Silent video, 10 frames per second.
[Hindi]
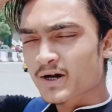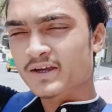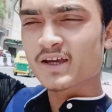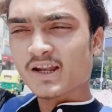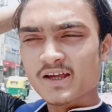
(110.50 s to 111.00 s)
मैं
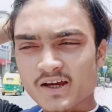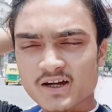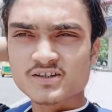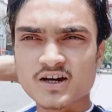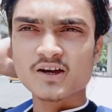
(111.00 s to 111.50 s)
अकेला ही
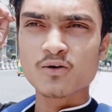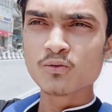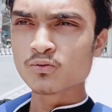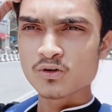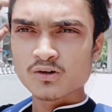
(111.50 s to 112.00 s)
आज आया
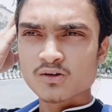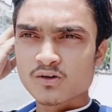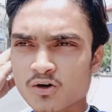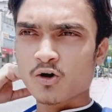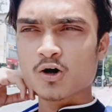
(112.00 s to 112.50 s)
हूँ
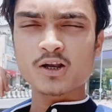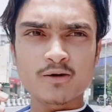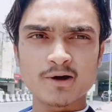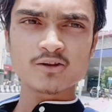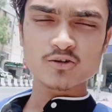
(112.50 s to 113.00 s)
और अली
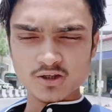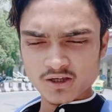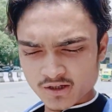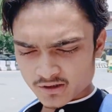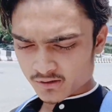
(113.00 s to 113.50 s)
भाई तो
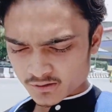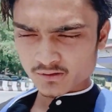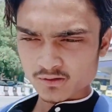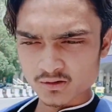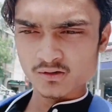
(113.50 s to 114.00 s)
थे नहीं
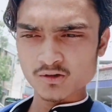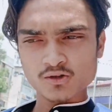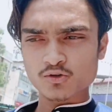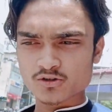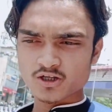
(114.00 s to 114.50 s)

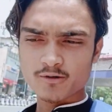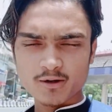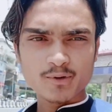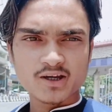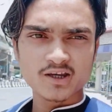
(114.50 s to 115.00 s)
तो इसलिए
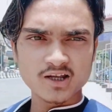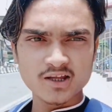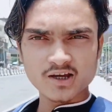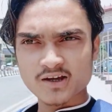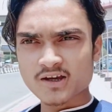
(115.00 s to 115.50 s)
भाई मैं अकेला
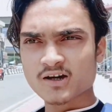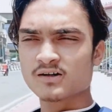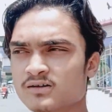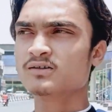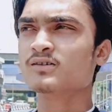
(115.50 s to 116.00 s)
ही आ गया
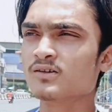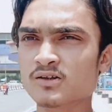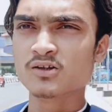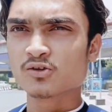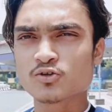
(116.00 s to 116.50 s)

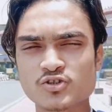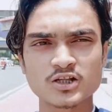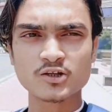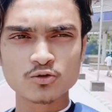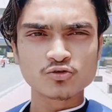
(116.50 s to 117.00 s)
तो
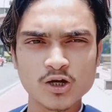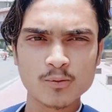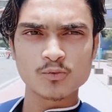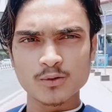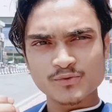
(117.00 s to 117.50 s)
चलते दोस्तों
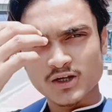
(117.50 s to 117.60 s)
आपको अब